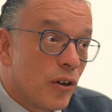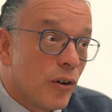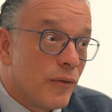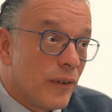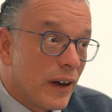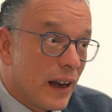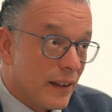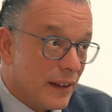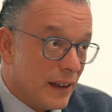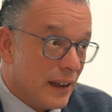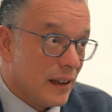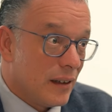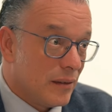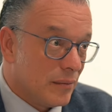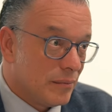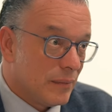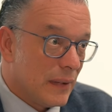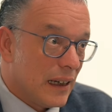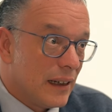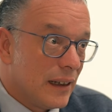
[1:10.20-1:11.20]
cofradía.
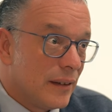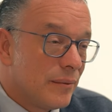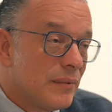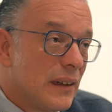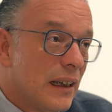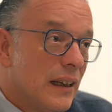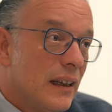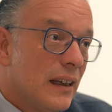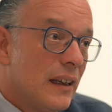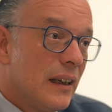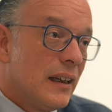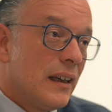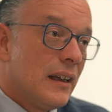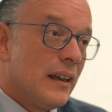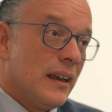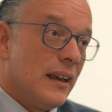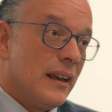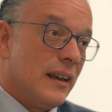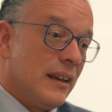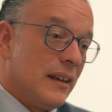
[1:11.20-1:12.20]
¿vale?
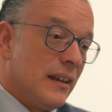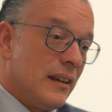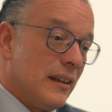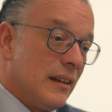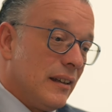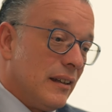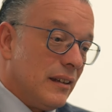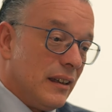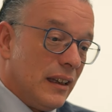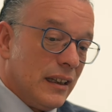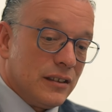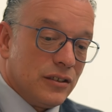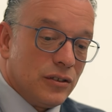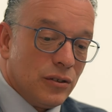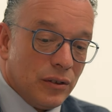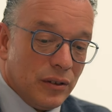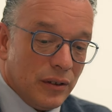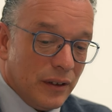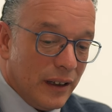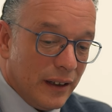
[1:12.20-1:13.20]
Eh, de
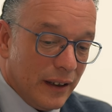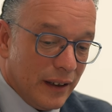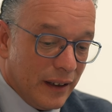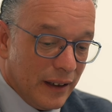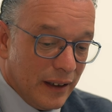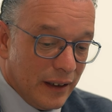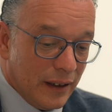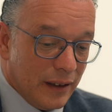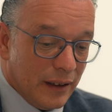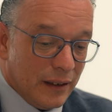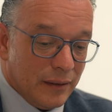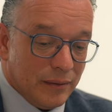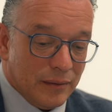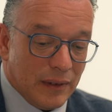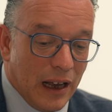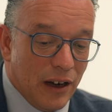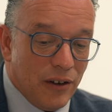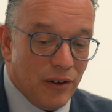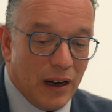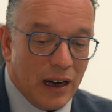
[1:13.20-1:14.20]
hecho, eh,
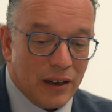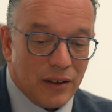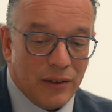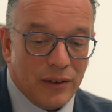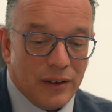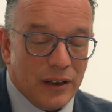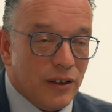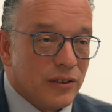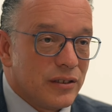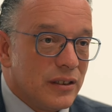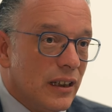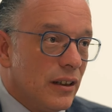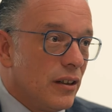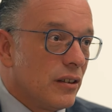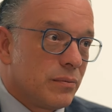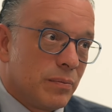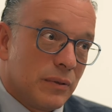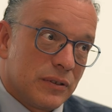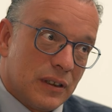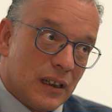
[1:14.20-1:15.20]
a lo largo de los
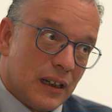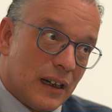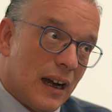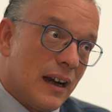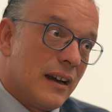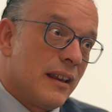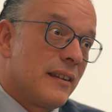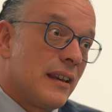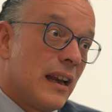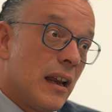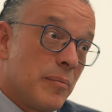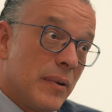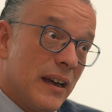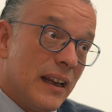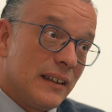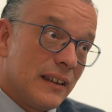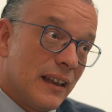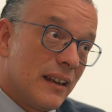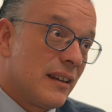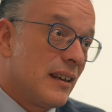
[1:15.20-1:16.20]
siglos pues, se realiza la
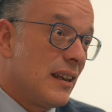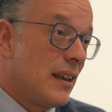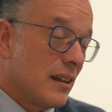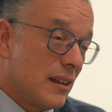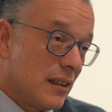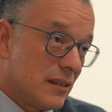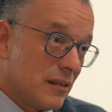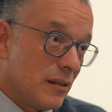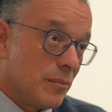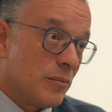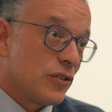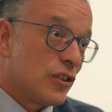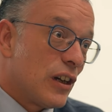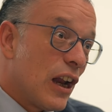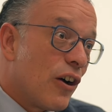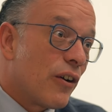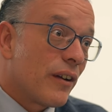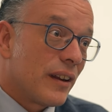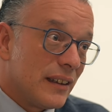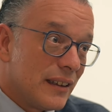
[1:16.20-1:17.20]
penitencia, que
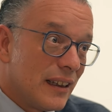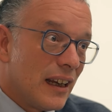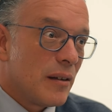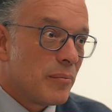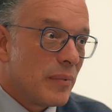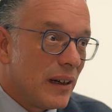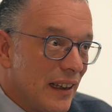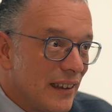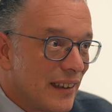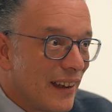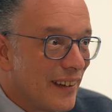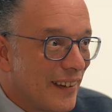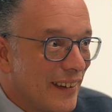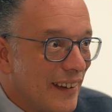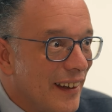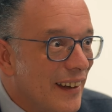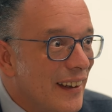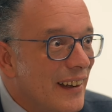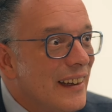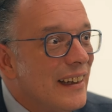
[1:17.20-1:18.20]
somos la orden de la
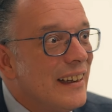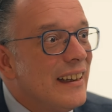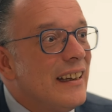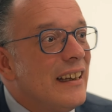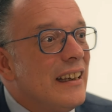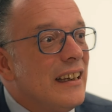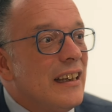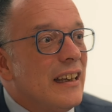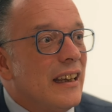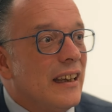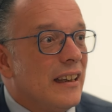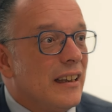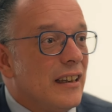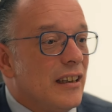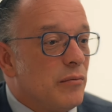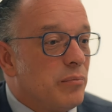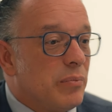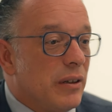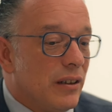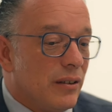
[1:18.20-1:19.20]
penitencia,
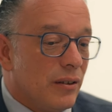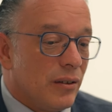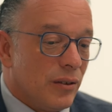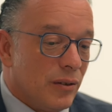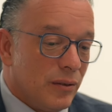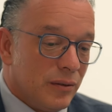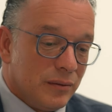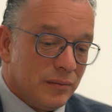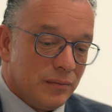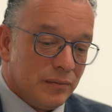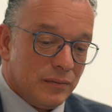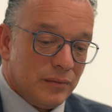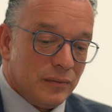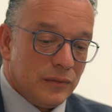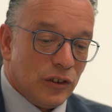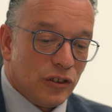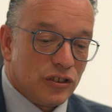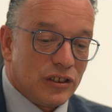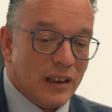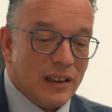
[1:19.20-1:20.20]
eh, pero
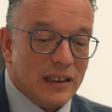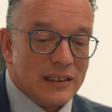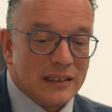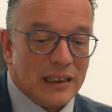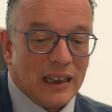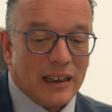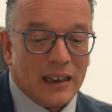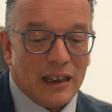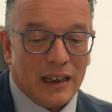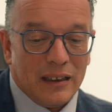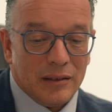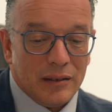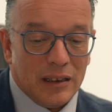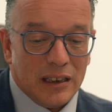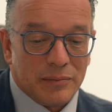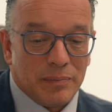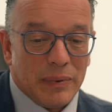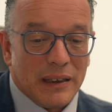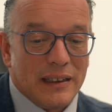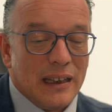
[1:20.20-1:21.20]
no se destacan
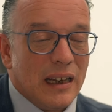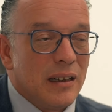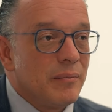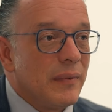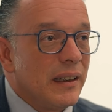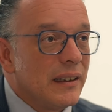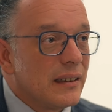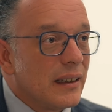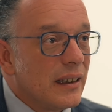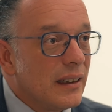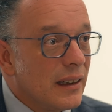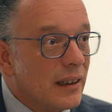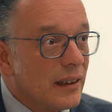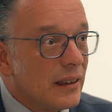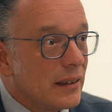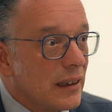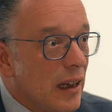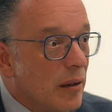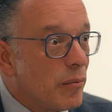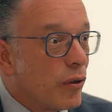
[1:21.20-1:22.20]

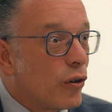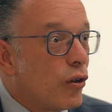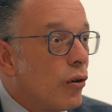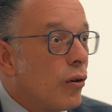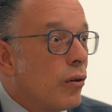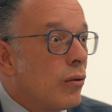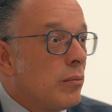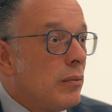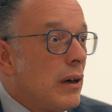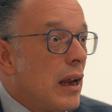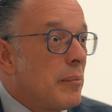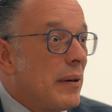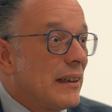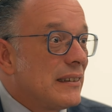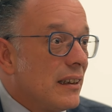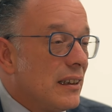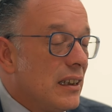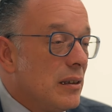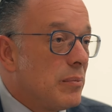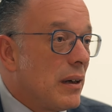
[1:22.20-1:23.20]
especialmente tampoco la
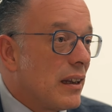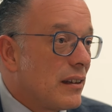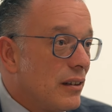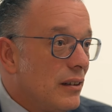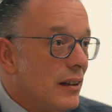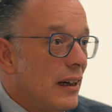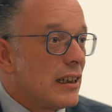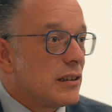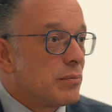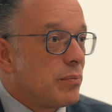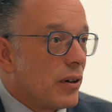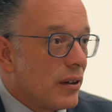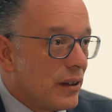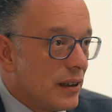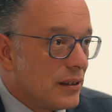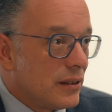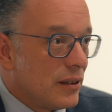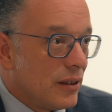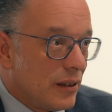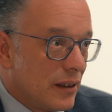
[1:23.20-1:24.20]
participación en las
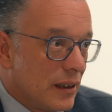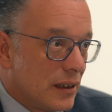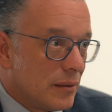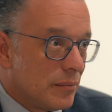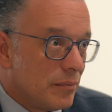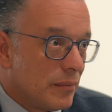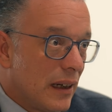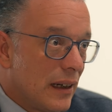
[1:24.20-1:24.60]
procesiones.